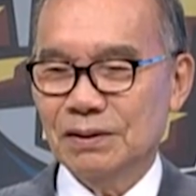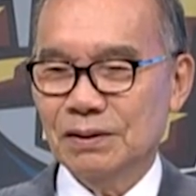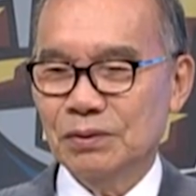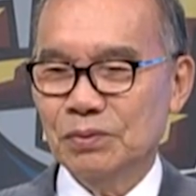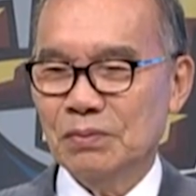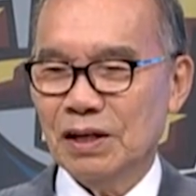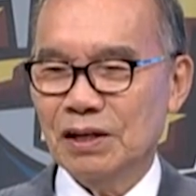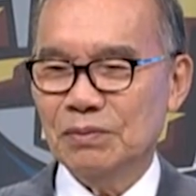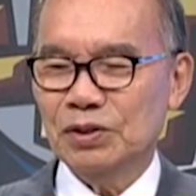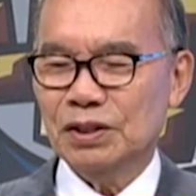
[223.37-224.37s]
너무
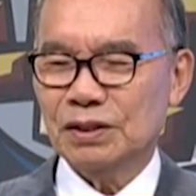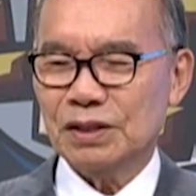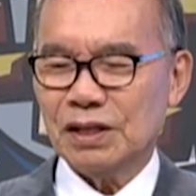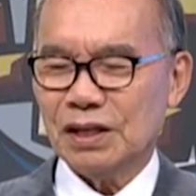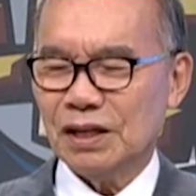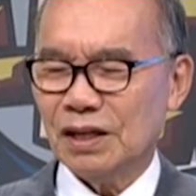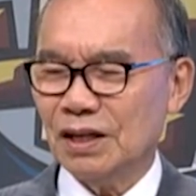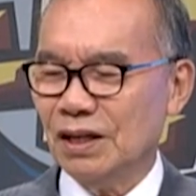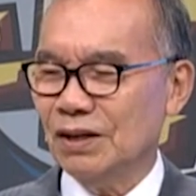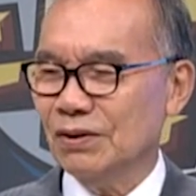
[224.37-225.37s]
마음이
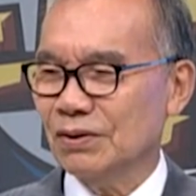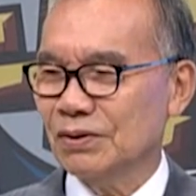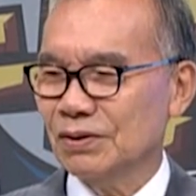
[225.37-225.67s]
짠해요.